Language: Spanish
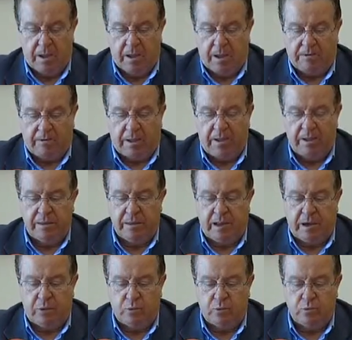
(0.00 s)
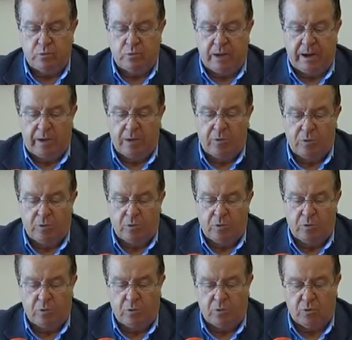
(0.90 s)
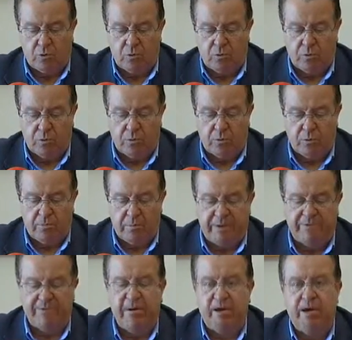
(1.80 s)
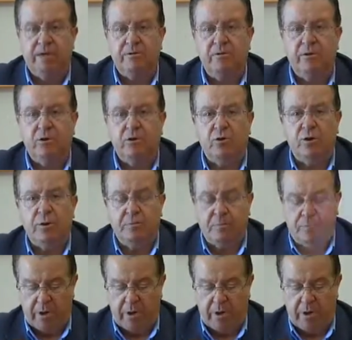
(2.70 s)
Esta agenda cultural, como, como meses anteriores,